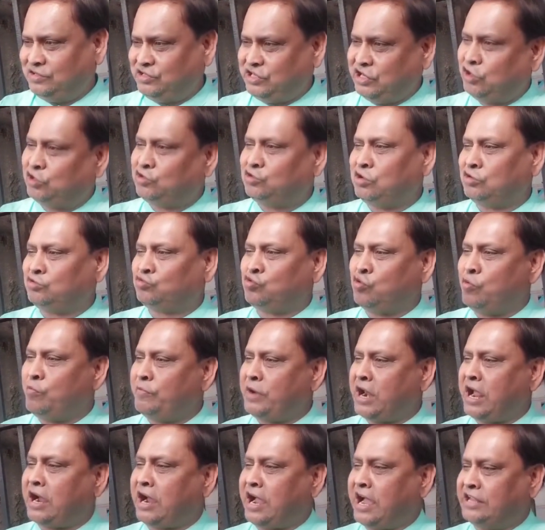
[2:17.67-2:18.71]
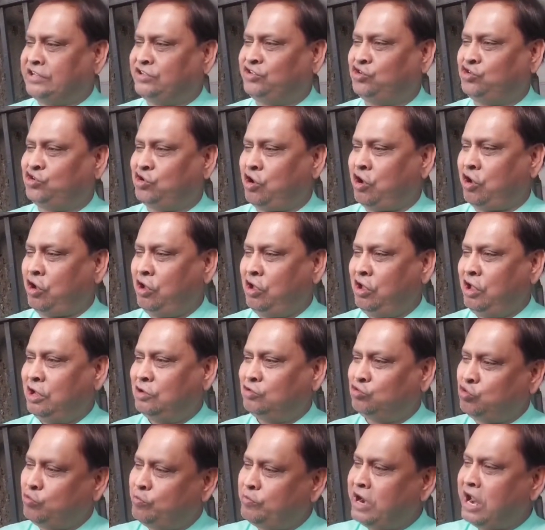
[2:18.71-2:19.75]
যেহেতু তোমরা খাচ্ছ
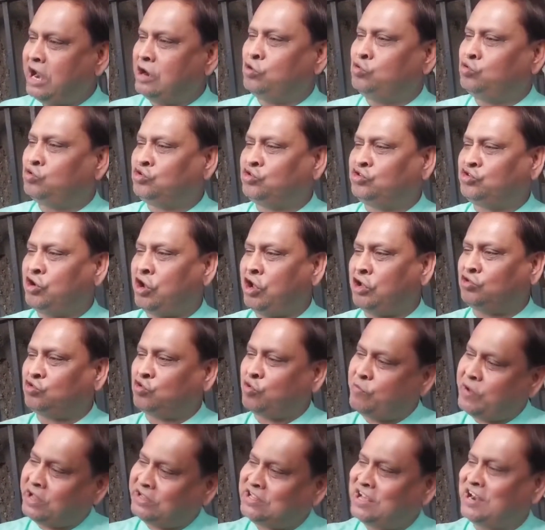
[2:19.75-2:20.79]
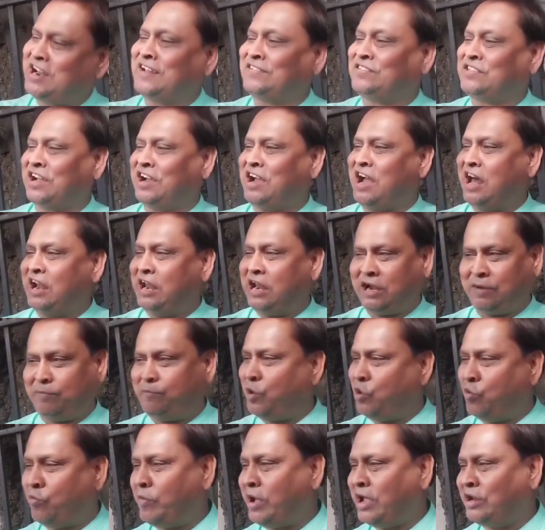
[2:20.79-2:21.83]
তোমরা লুটছ তোমাদের হাতে ঘা
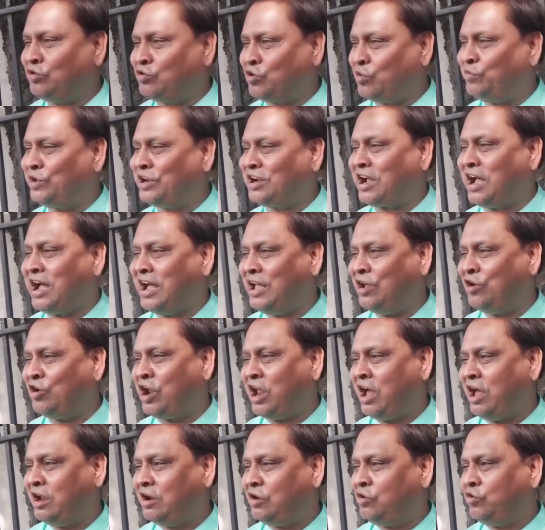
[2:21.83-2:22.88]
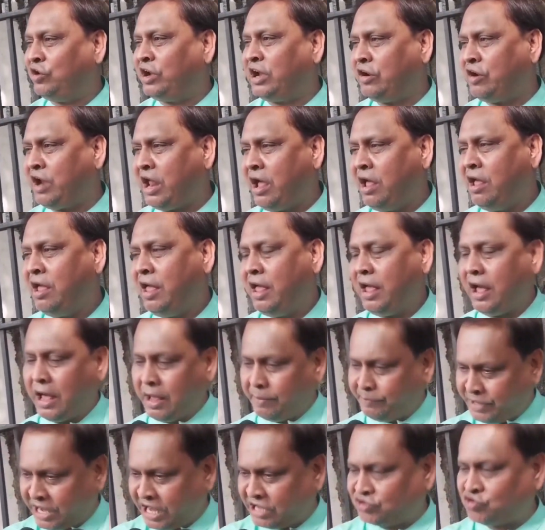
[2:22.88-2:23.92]
লাগবে হুমায়ুন কবির খায়ও না লুটে না
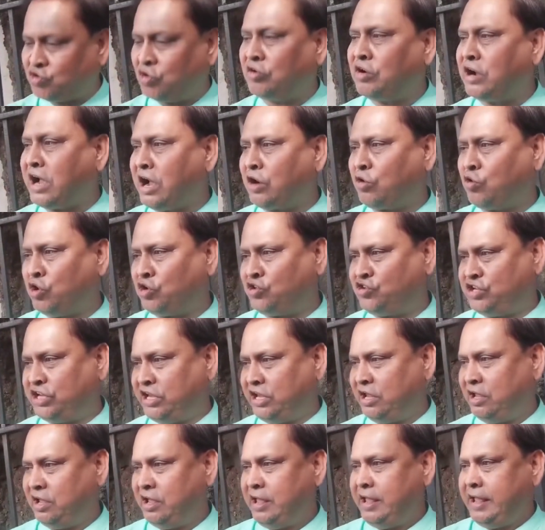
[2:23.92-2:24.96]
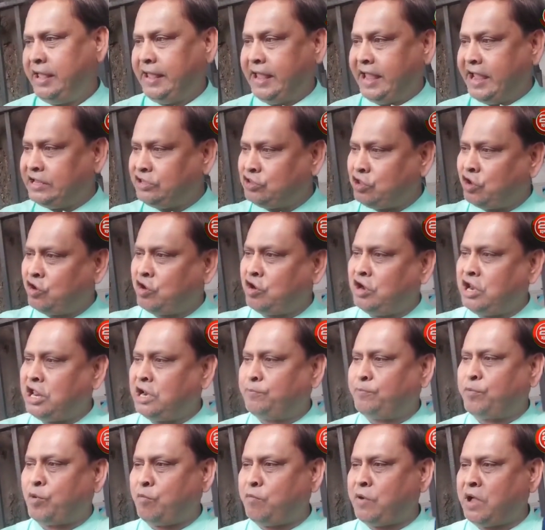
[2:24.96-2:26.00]
আমি আশঙ্কা করছি এই
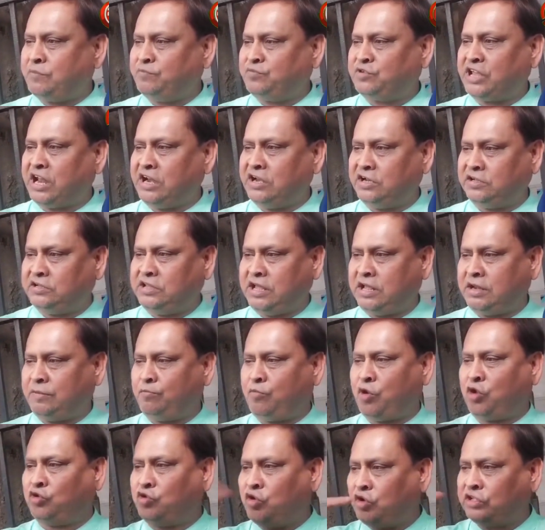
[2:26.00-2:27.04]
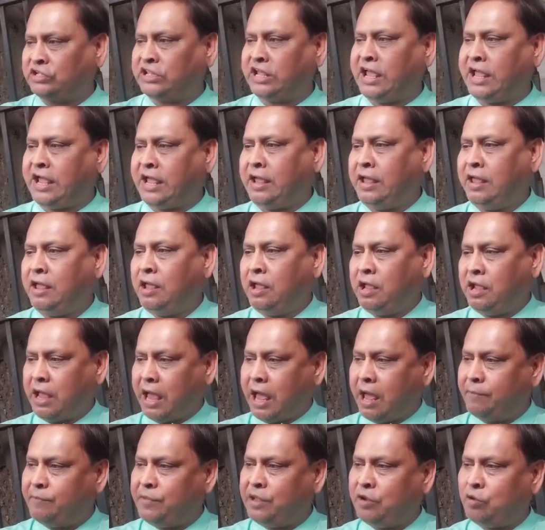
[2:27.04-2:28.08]
ধরনের প্রভাবশালীদের মদতে
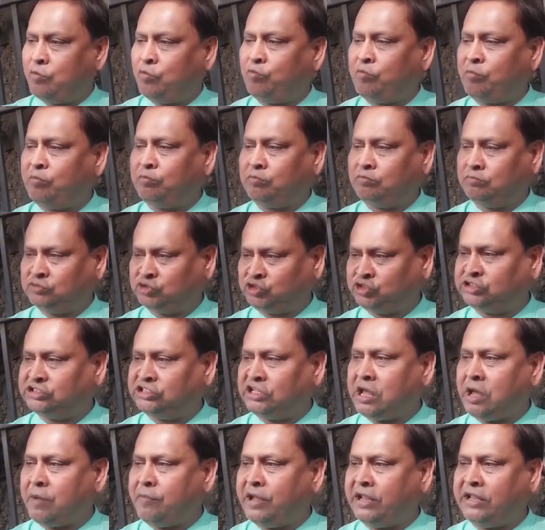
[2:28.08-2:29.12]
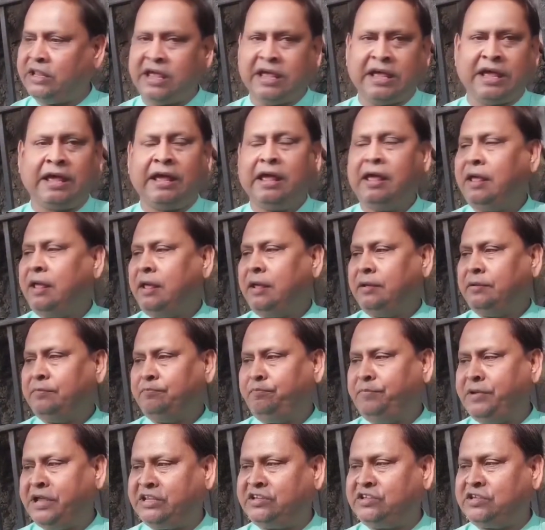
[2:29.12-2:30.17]
আমি মুর্শিদাবাদে
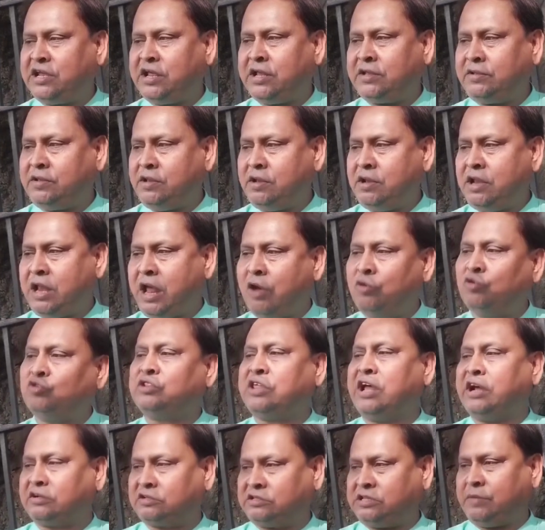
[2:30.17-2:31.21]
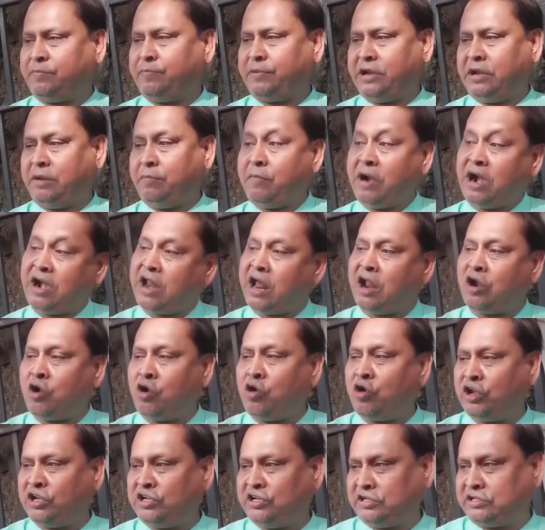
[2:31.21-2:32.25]
বেঁচে নাও থাকতে পারি মার্ডারও
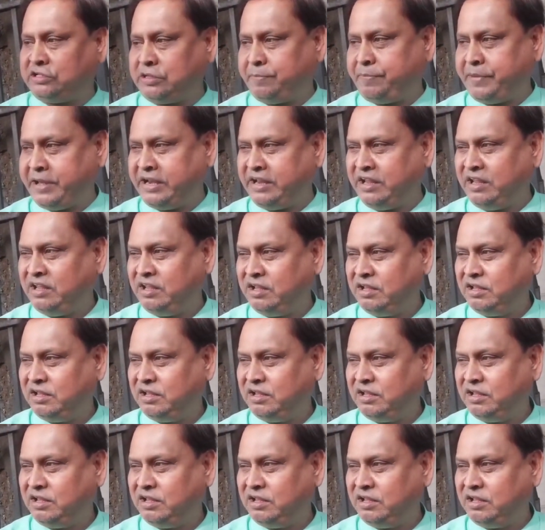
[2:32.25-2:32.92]
হয়ে যেতে পারি